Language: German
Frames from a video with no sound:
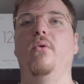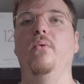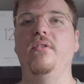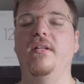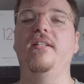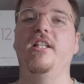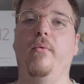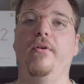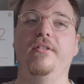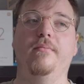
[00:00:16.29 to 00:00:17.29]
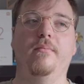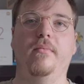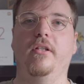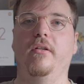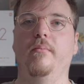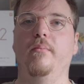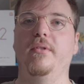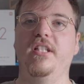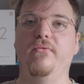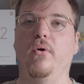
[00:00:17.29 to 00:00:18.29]
Und ich nehme euch ähm,
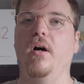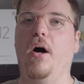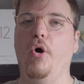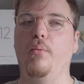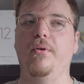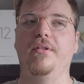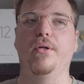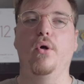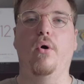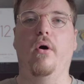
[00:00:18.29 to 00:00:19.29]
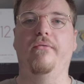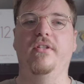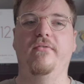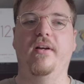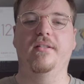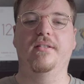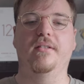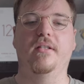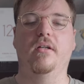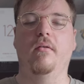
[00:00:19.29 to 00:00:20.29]
die Woche auch mit auf diverse
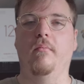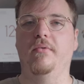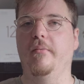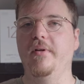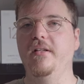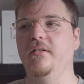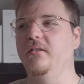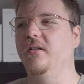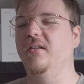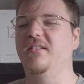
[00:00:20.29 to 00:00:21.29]
ähm, Termine.